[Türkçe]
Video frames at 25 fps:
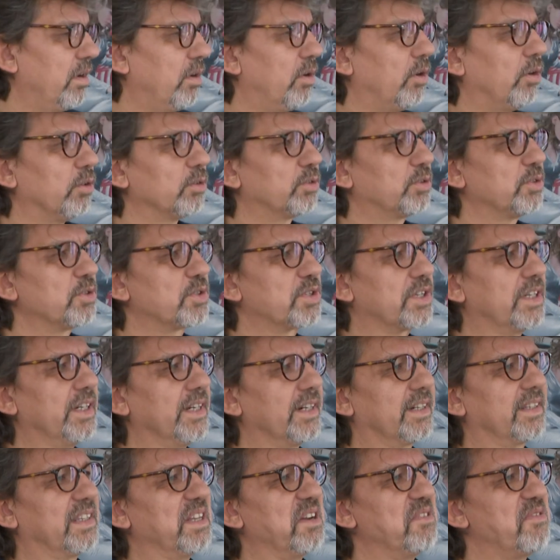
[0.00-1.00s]

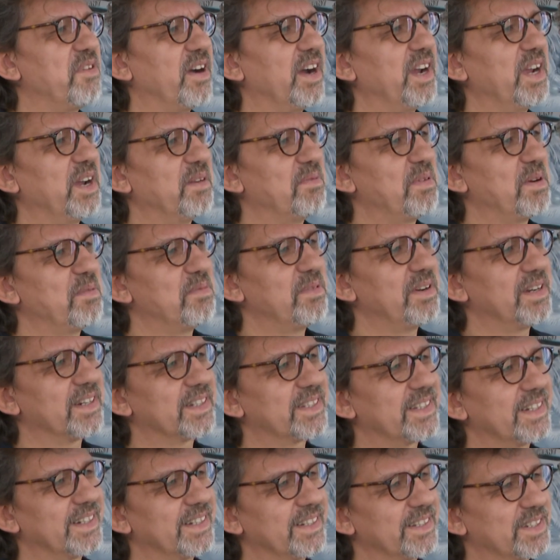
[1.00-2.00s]
30-40 defa
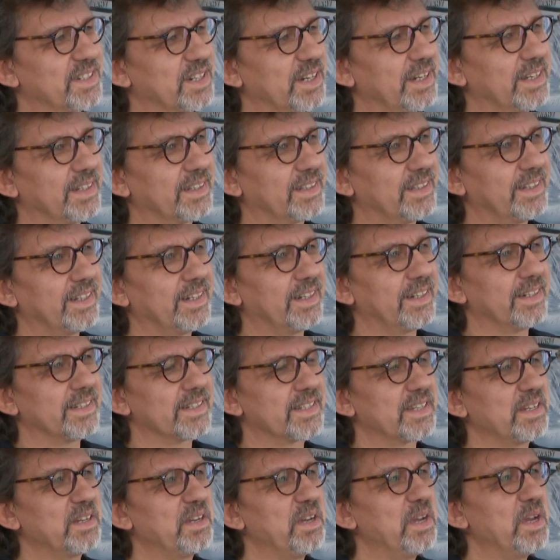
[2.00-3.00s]
yapabilirsiniz
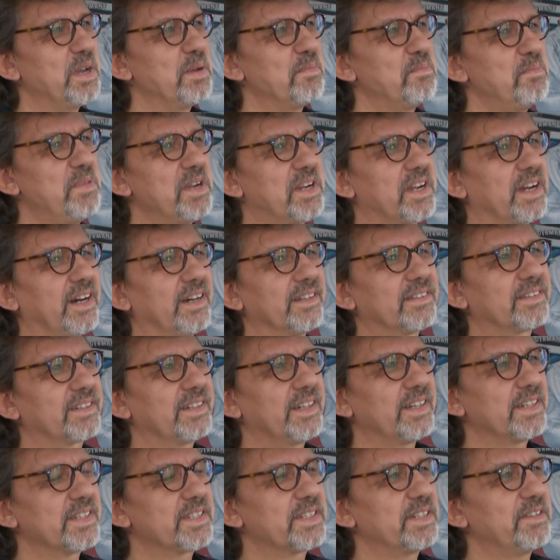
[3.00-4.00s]
jantlarınızı. Bir
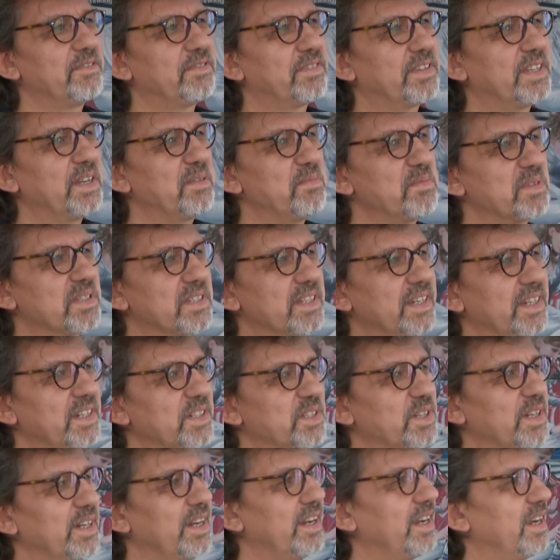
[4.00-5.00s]
katran zift
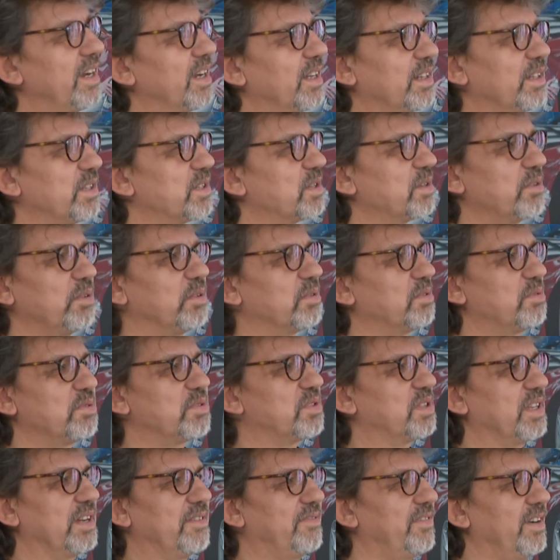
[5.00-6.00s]
temizleyiciyle yaklaşık
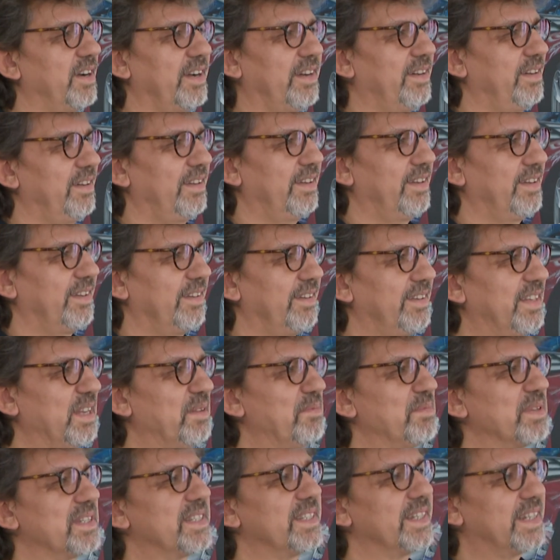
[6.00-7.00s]
30 defa
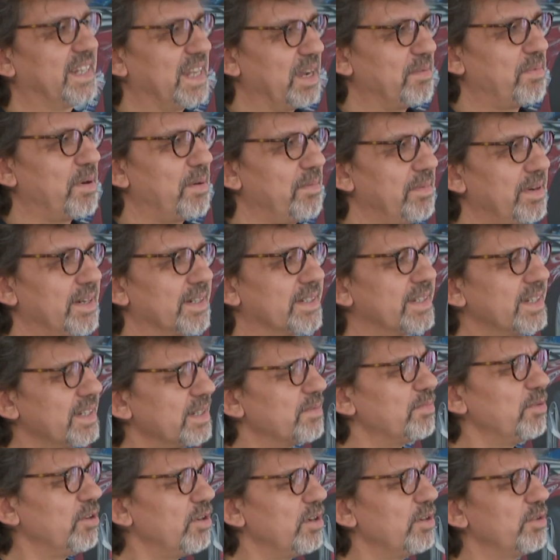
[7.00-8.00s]
temizlik
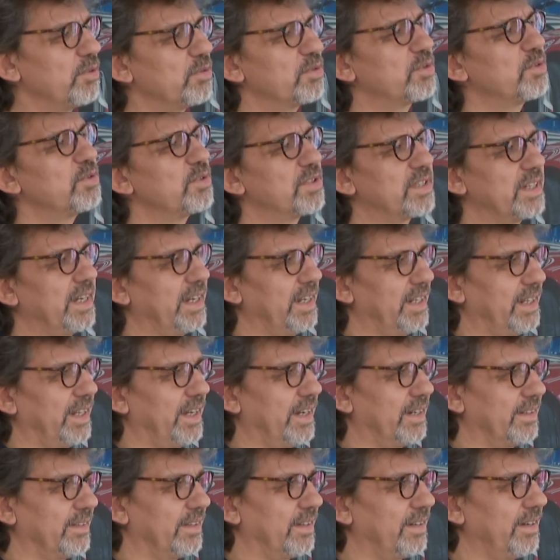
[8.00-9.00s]
yapabilirsiniz. Böyle uzun
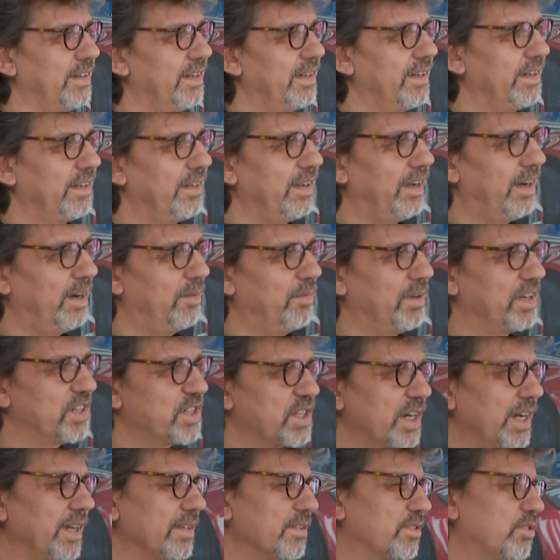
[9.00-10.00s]
sayılardır. Ama
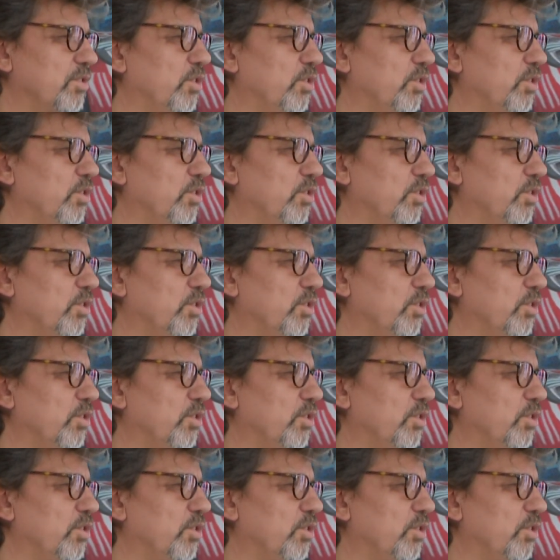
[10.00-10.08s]
jant